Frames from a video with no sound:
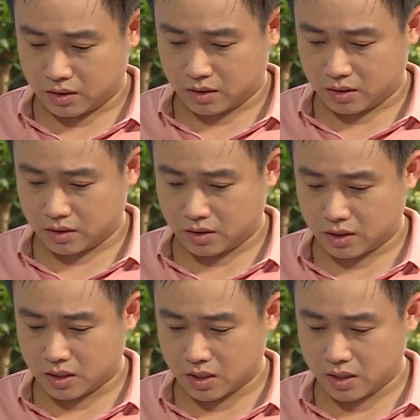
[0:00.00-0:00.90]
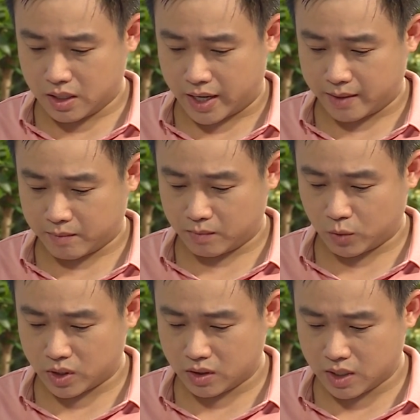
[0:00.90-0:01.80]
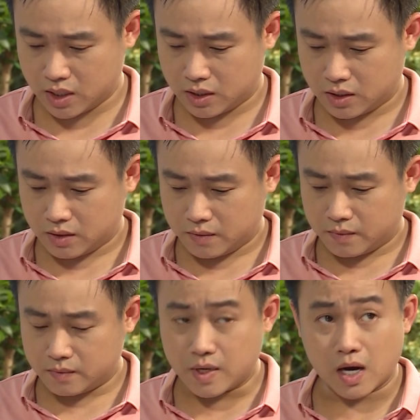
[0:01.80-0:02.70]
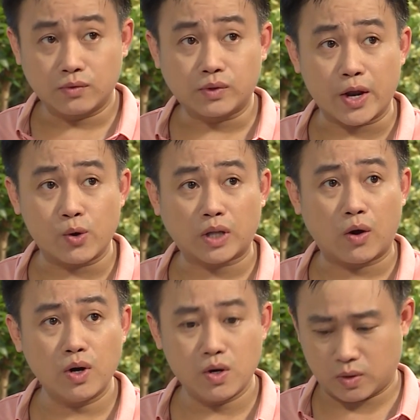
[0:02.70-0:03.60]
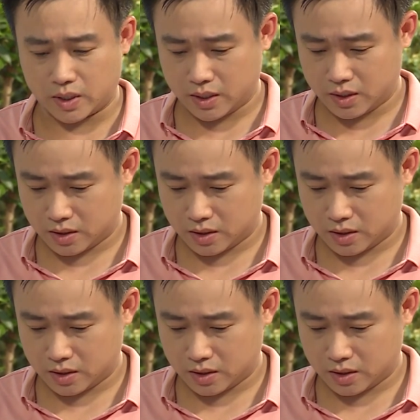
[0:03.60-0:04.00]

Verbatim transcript: Trời đất ơi, hẹn mình buổi trưa giờ cũng chiều tối luôn rồi.